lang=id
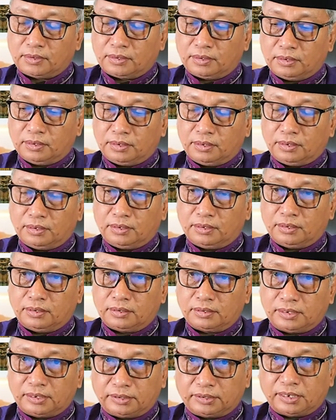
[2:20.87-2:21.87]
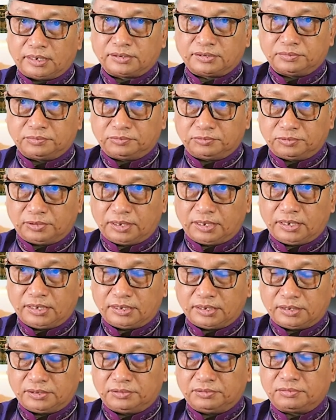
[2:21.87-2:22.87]
ya, kita semua
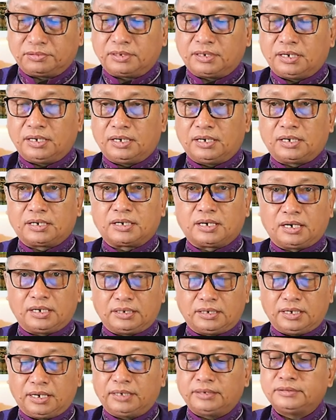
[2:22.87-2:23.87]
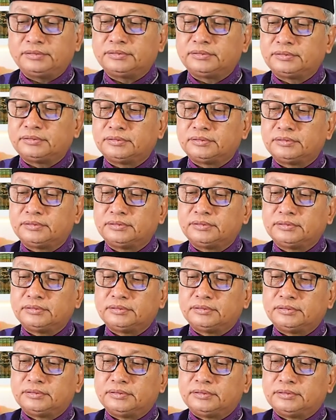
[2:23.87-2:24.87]
dan juga kalian
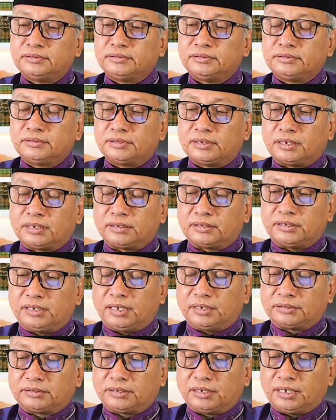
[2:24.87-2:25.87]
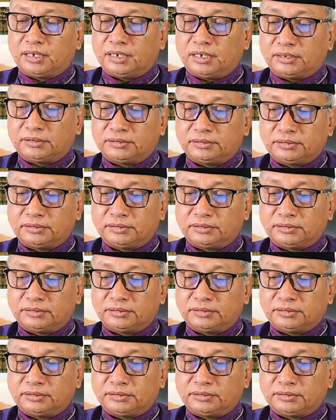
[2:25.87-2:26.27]
senantiasa